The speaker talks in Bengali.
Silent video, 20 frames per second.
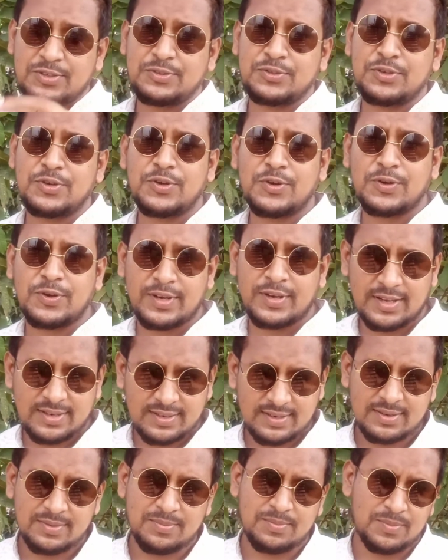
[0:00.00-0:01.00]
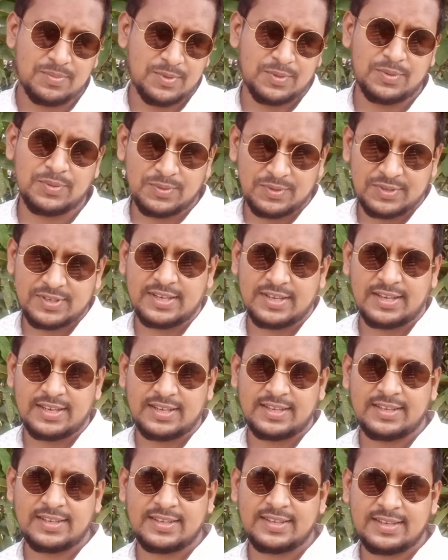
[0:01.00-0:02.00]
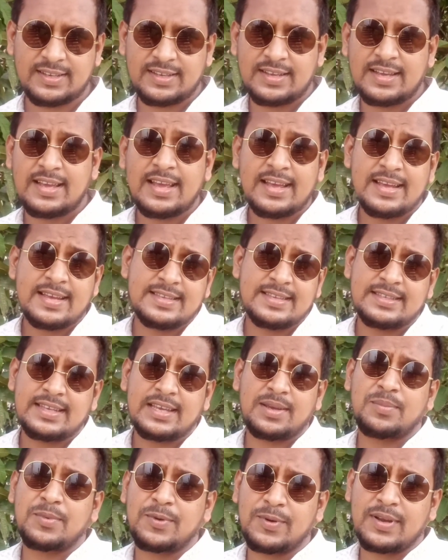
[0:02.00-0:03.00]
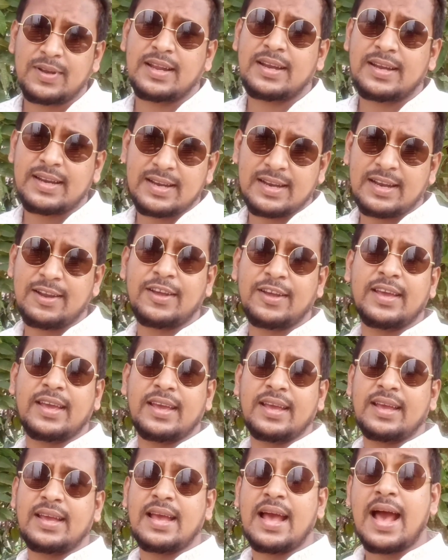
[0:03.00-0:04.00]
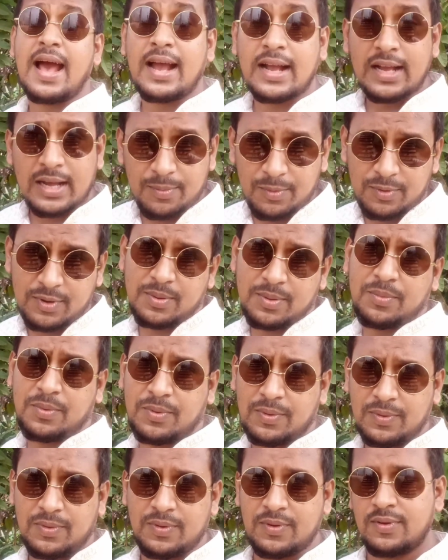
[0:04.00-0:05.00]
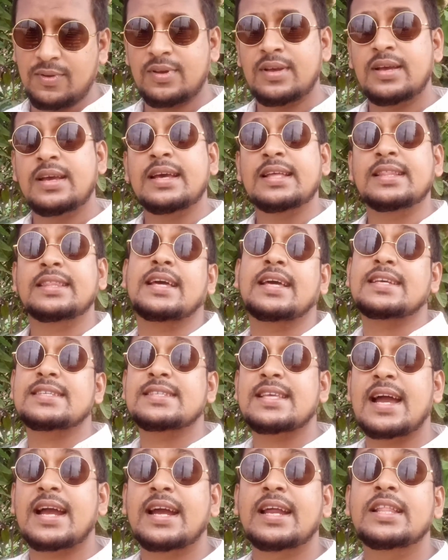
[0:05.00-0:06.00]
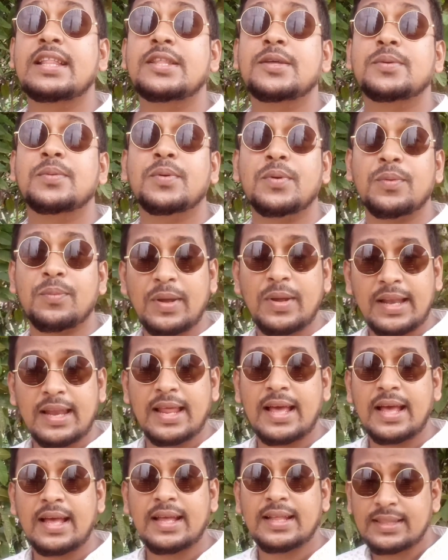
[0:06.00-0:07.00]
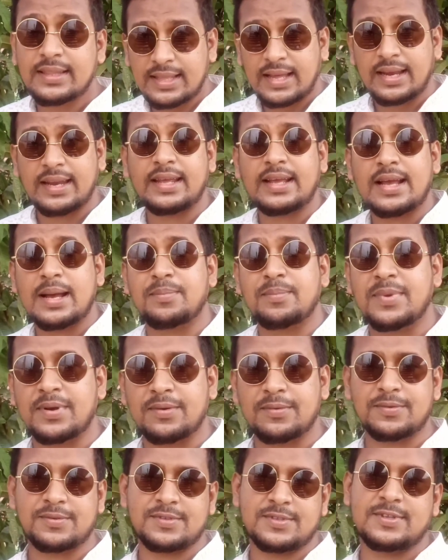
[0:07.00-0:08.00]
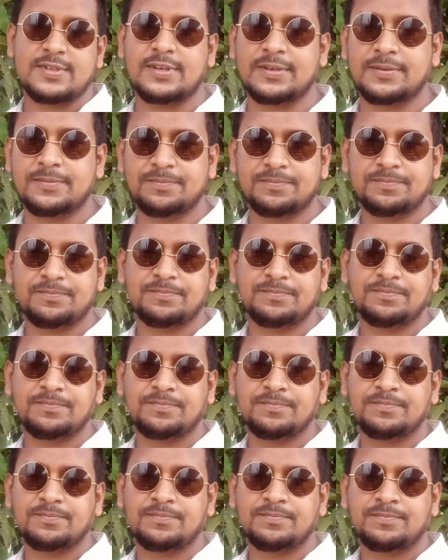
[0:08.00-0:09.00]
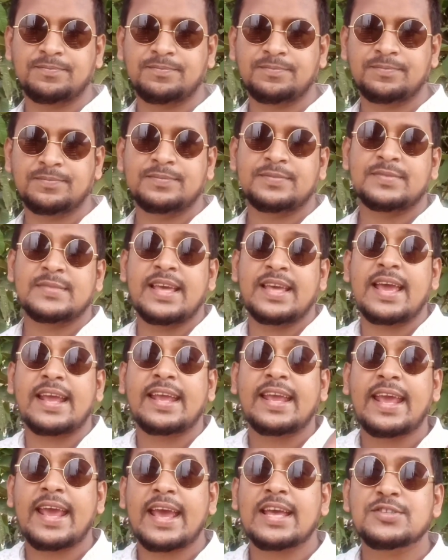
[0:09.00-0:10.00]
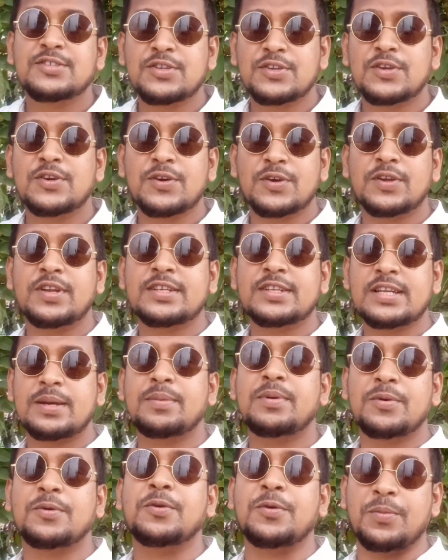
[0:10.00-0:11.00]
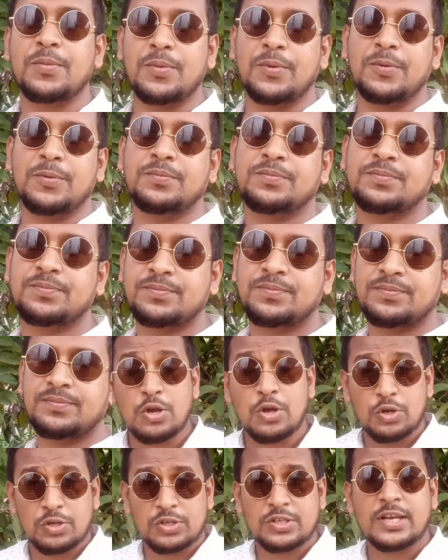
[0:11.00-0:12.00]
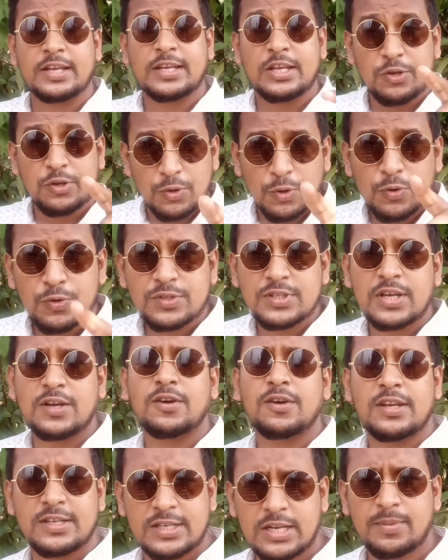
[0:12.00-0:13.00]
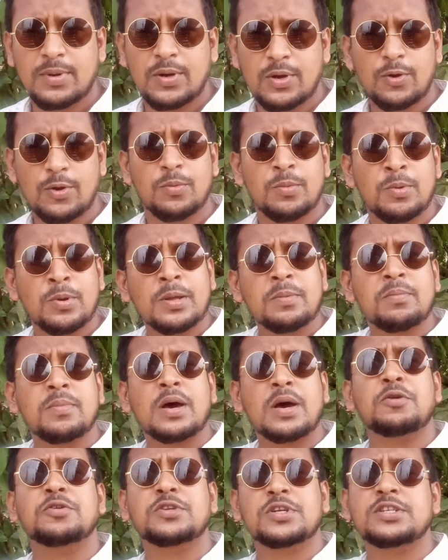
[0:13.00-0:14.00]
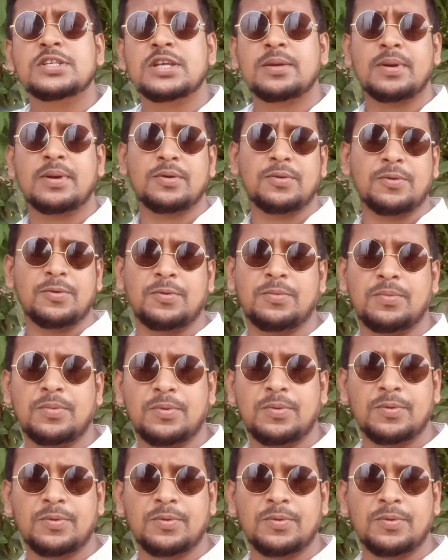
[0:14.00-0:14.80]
জনগণের বন্ধু সে যে মহিলাটার লাগে একাম কাম করলো তারা চাকরি দিব বইলা তার এই কামটা করছে হ্যাঁ কে জনগণের সেবা করবো সে কি গরু ছাগলের সেবা করব না মানুষের সেবা করব